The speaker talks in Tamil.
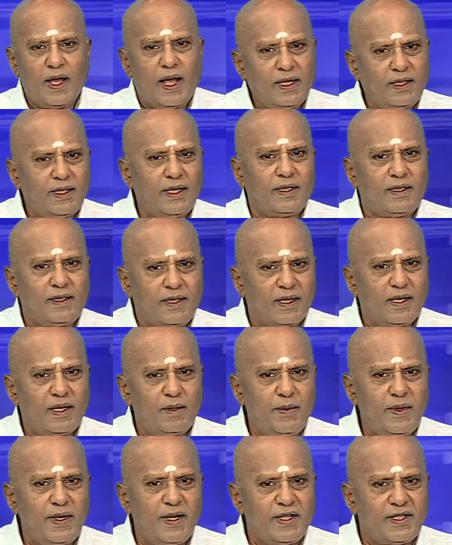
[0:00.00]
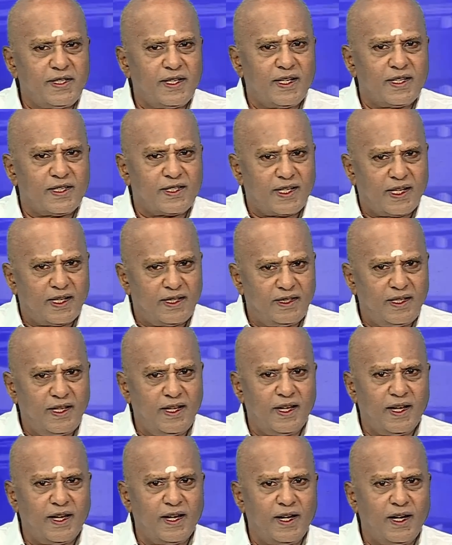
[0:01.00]
அந்த திறமையில் சில
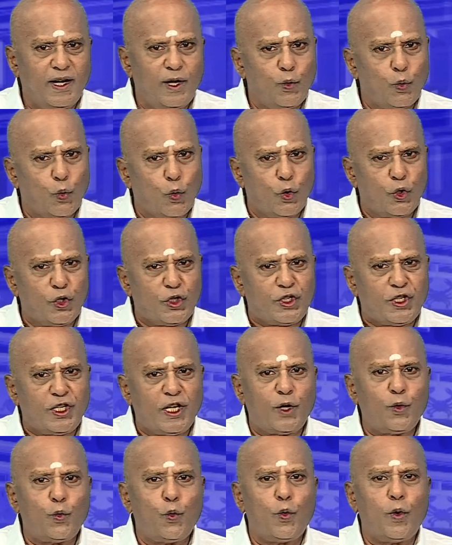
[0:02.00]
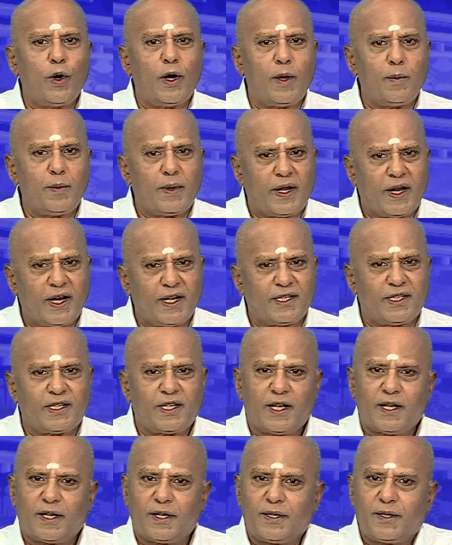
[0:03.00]
சந்தேகங்களை ஒரு சிலர் உங்களிடம் கேட்க
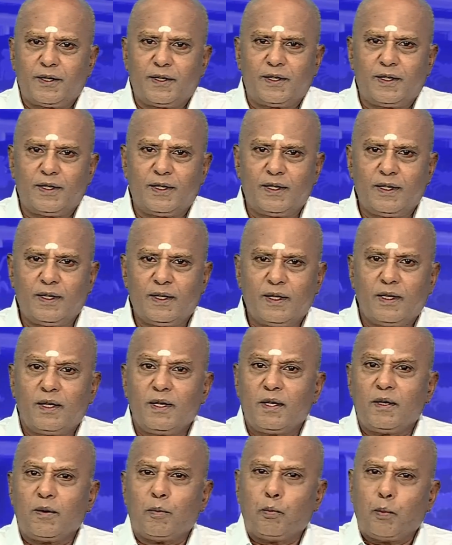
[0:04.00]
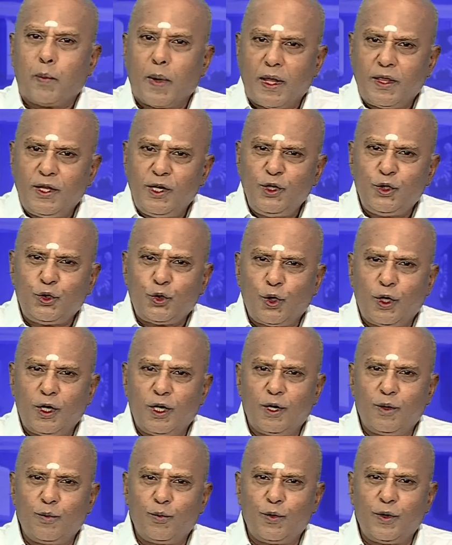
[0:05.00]
பதில்
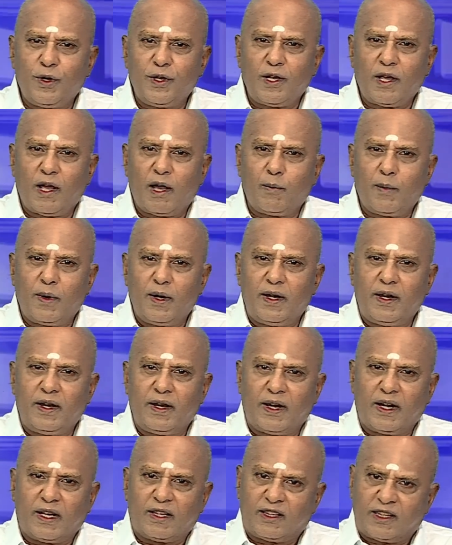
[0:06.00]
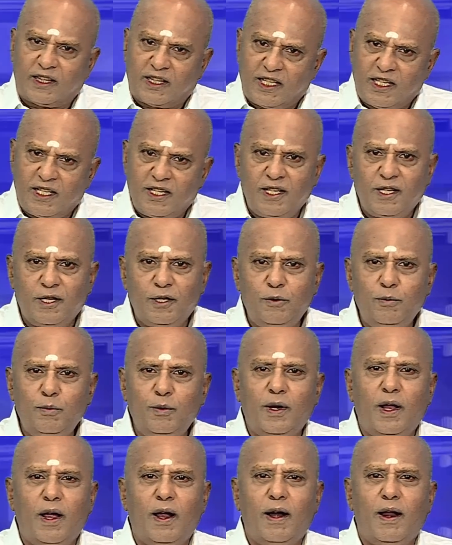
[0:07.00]
சொல்ல முடியாமல் நீங்கள் திணறும்
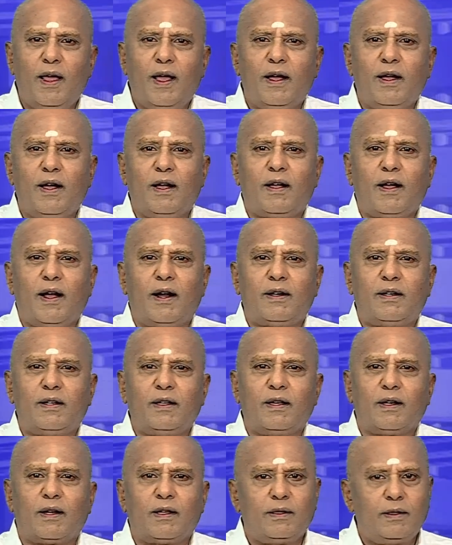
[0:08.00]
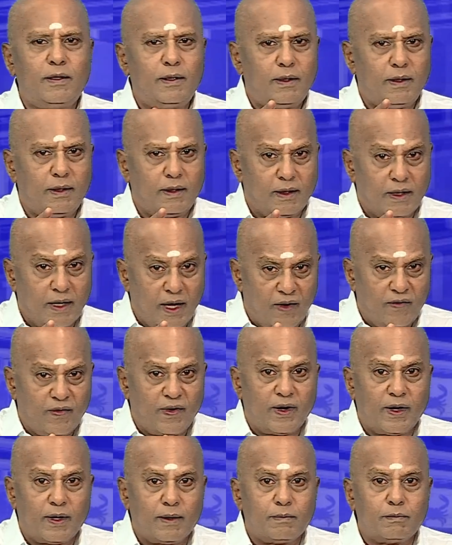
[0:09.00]
நாளாக காட்டுகிறது
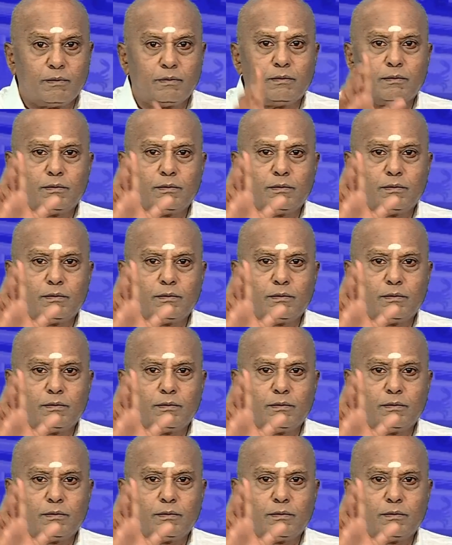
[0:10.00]
கவனம்